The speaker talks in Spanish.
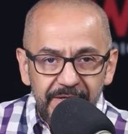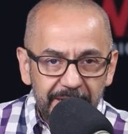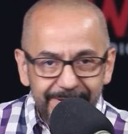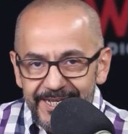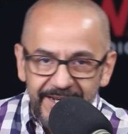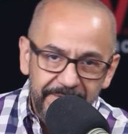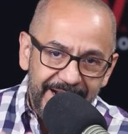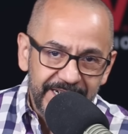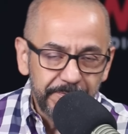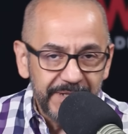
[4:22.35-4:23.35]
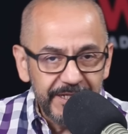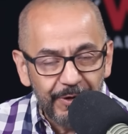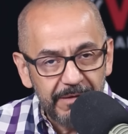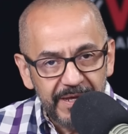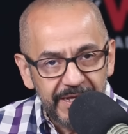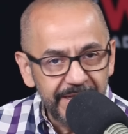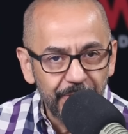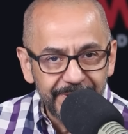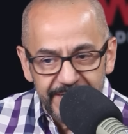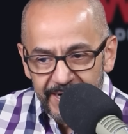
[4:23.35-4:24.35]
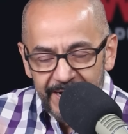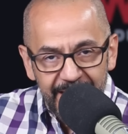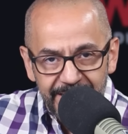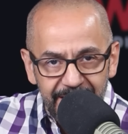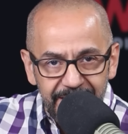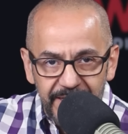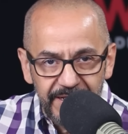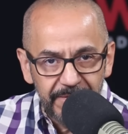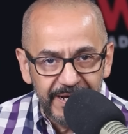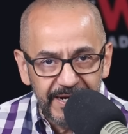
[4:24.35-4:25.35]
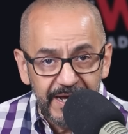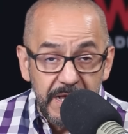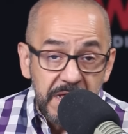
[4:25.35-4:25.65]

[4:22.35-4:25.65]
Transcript: ¿Te vas a elevar espiritualmente o vas a reencarnar en el nirvana?